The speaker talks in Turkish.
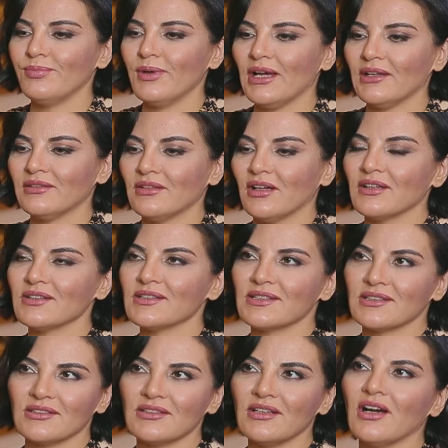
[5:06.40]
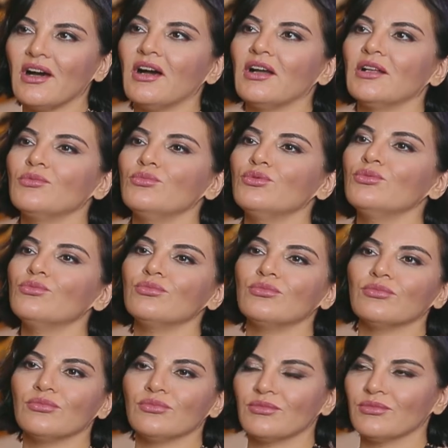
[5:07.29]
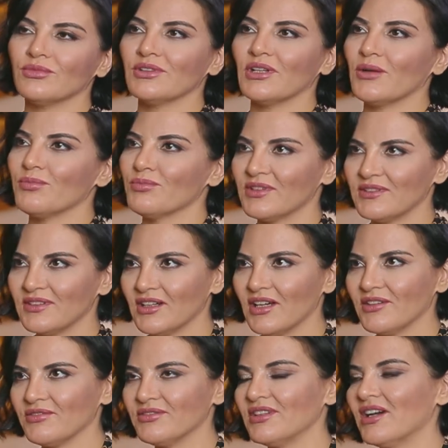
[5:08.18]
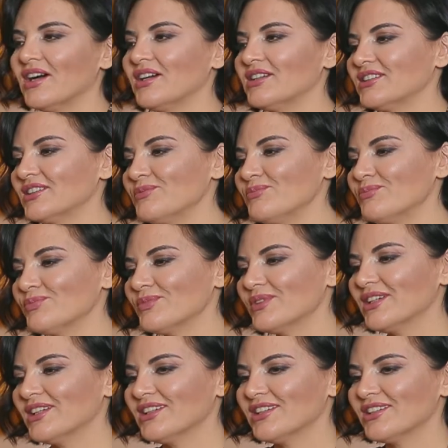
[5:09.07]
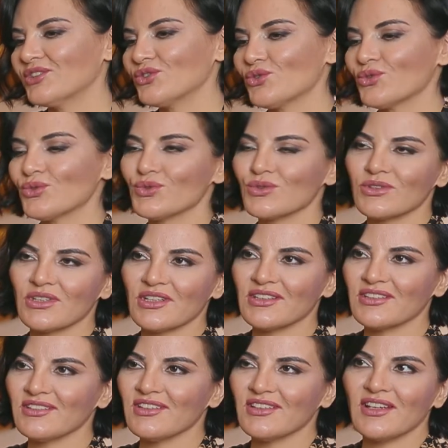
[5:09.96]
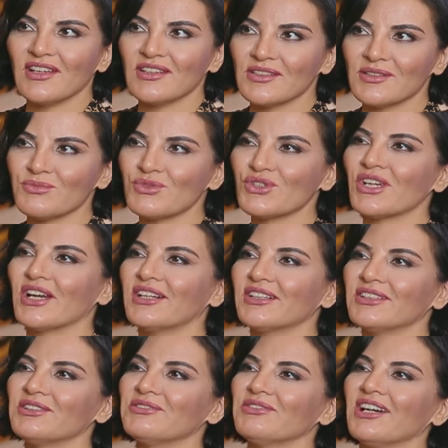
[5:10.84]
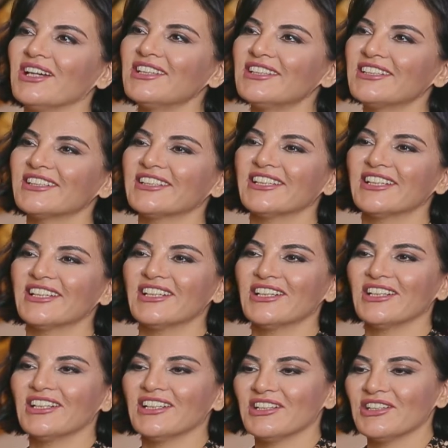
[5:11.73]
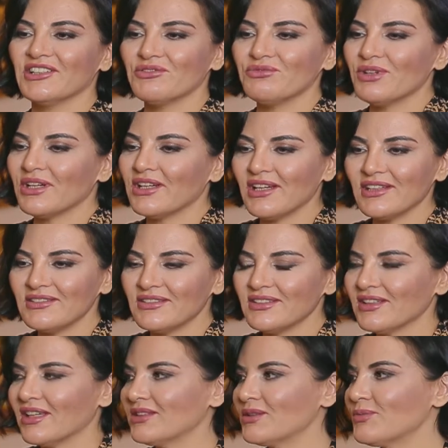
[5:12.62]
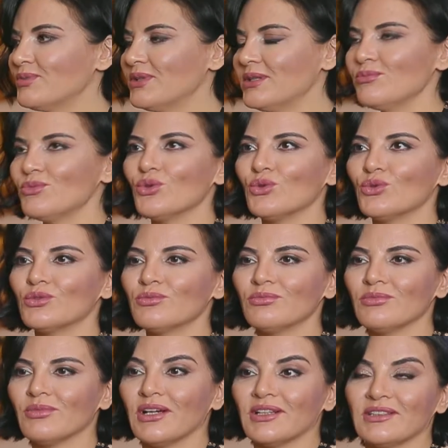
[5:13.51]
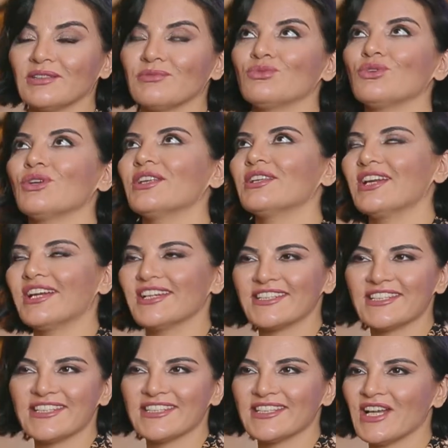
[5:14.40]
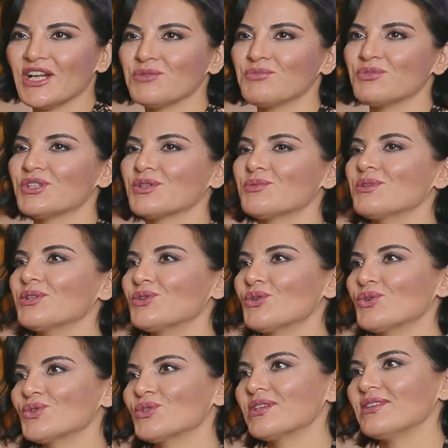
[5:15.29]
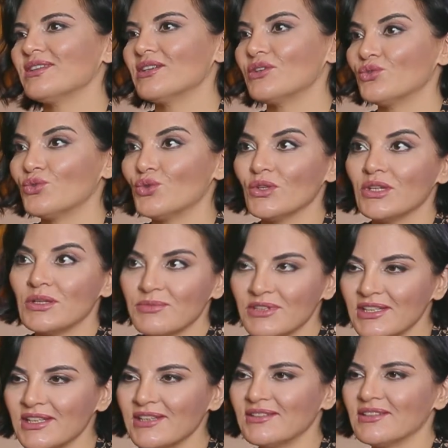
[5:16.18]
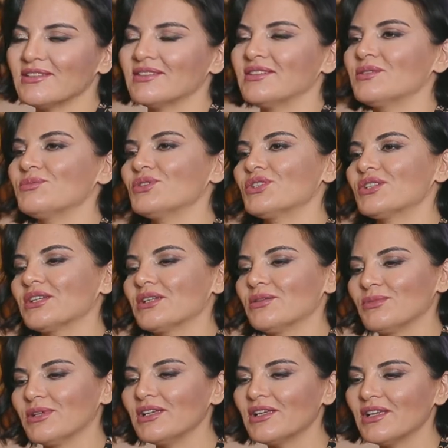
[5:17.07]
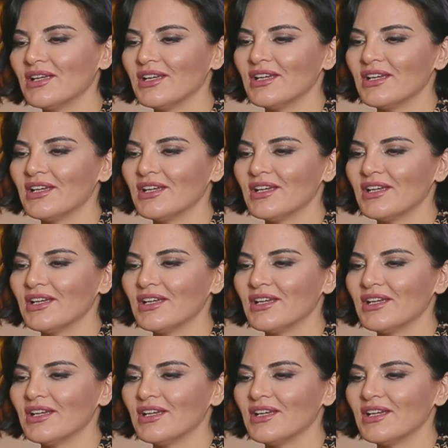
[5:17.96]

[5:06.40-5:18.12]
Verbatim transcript: Ben aslında albüm yapma taraftarıyım. Çok sayıda yazdığım şarkı var. Ee, fakat hani bilmiyorum artık bu enerjisel bir şey mi yoksa dönemin getirdiği bir şey mi?